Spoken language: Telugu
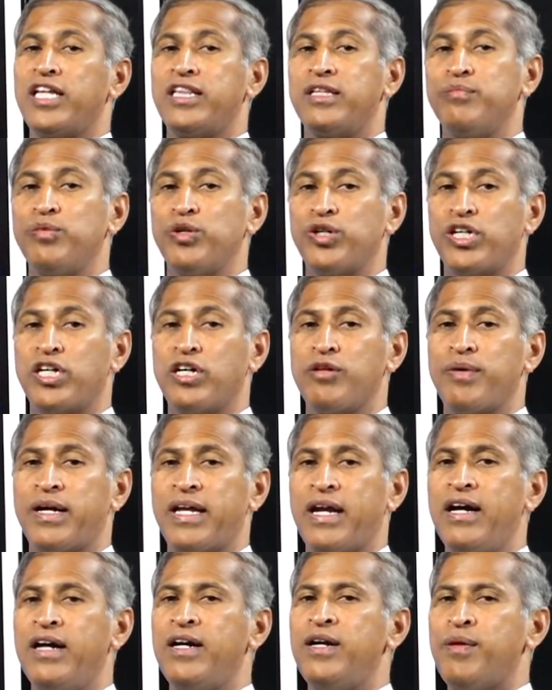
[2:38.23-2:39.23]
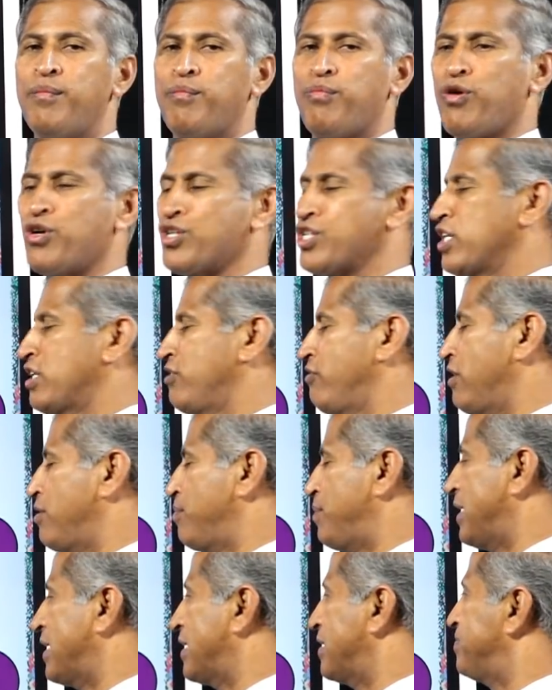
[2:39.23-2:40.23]
అతి ముఖ్యమైన పోషకం
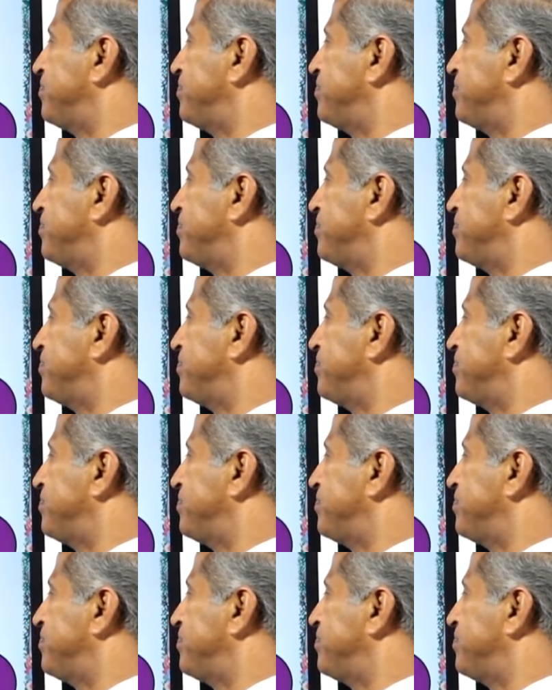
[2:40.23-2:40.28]
అన్నమాట